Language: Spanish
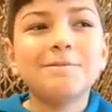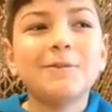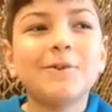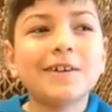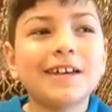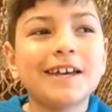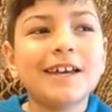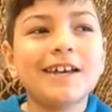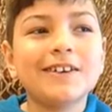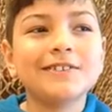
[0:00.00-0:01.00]

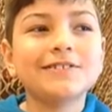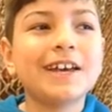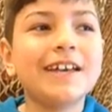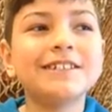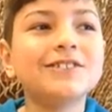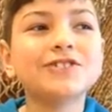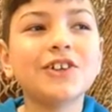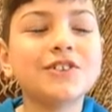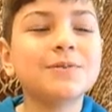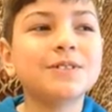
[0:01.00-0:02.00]
Porque o sea, no
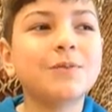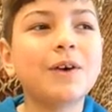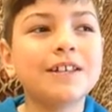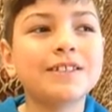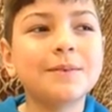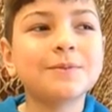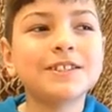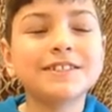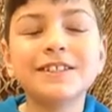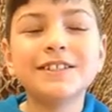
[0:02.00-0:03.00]
todos somos iguales, tenemos
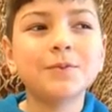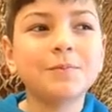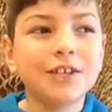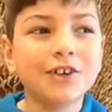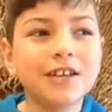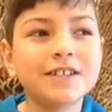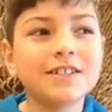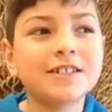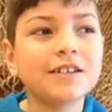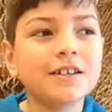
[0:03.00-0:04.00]
distintas opiniones.